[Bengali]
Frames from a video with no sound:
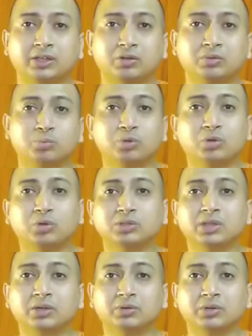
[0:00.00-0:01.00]
যখন
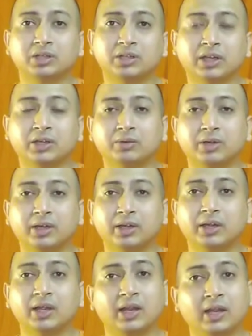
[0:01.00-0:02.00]
বুলডোজার করে ট্রাকে করে
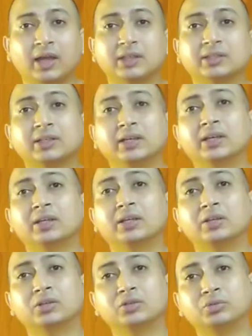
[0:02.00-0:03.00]
লাশকে
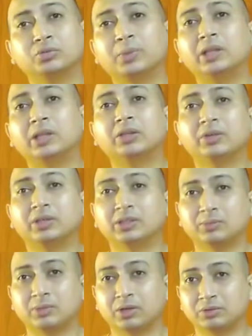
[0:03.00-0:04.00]
শুধু ফেলতে
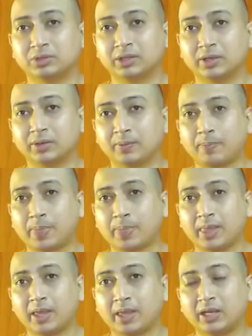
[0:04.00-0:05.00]
হয়েছে মানুষের
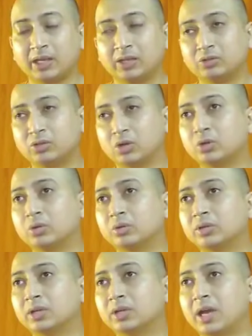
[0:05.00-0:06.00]
কিন্তু যখন
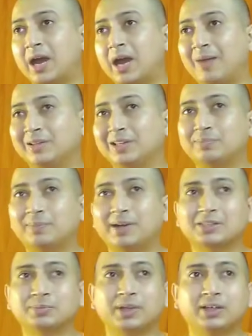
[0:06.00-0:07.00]
আমাদের
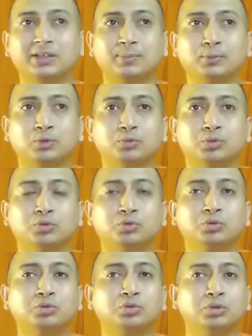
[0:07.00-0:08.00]
পার্সপেকটিভ খুব
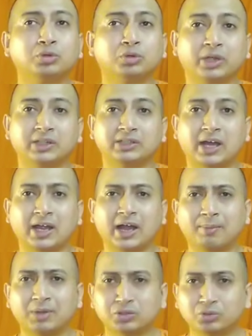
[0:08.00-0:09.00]
ক্ষুদ্র হয়ে যায়
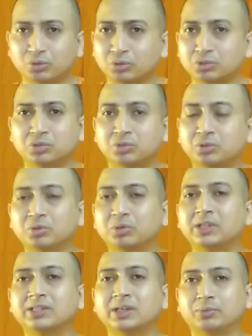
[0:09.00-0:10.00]
আমরা যত ছোট
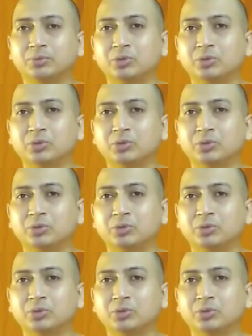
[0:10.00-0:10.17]
হয়ে যাব